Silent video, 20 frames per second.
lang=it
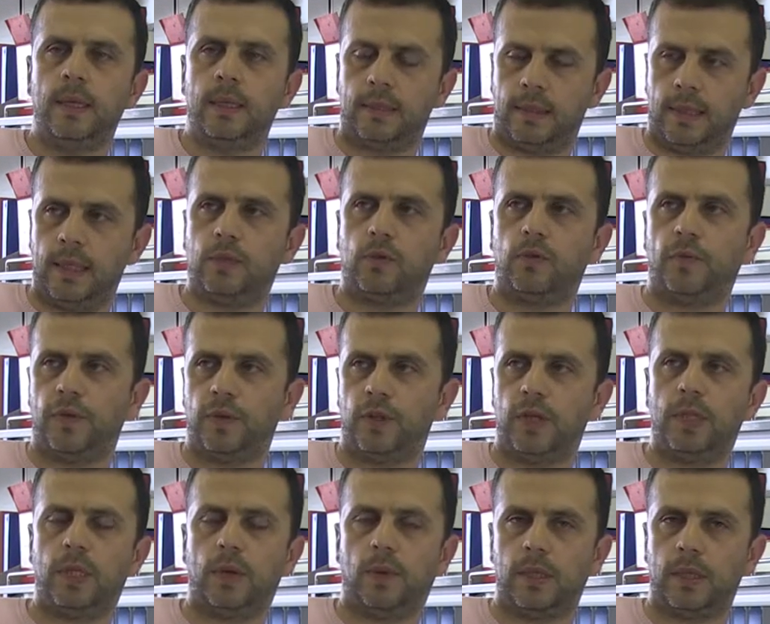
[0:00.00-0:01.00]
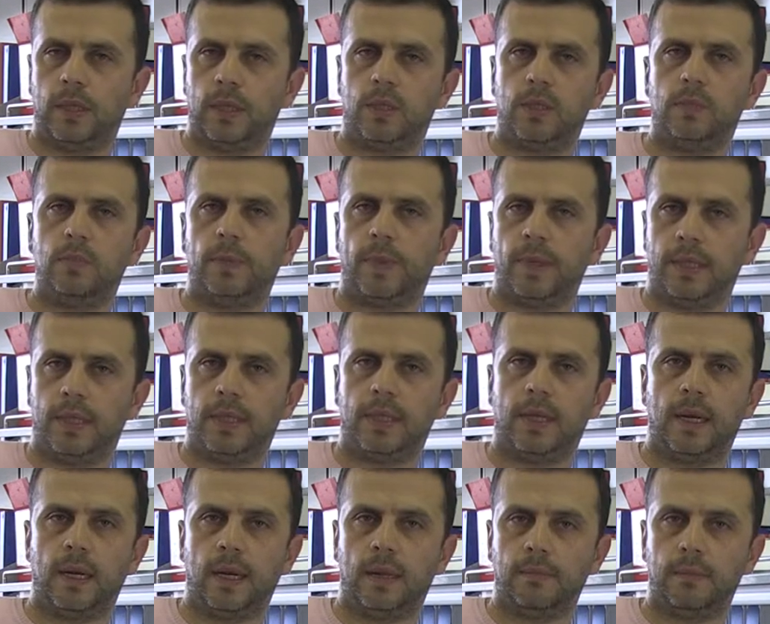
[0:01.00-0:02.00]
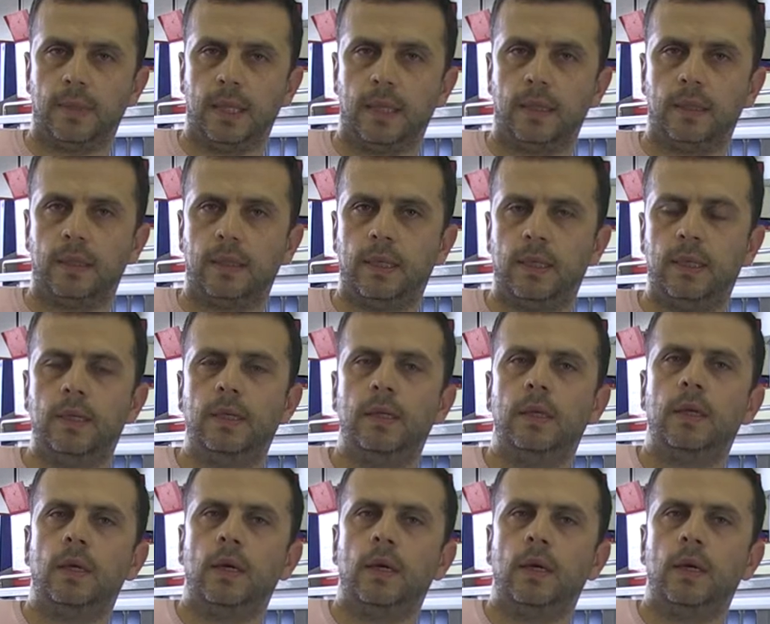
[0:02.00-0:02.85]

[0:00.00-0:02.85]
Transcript: Se sufficiente quantità di cibo è presente nell'ambiente,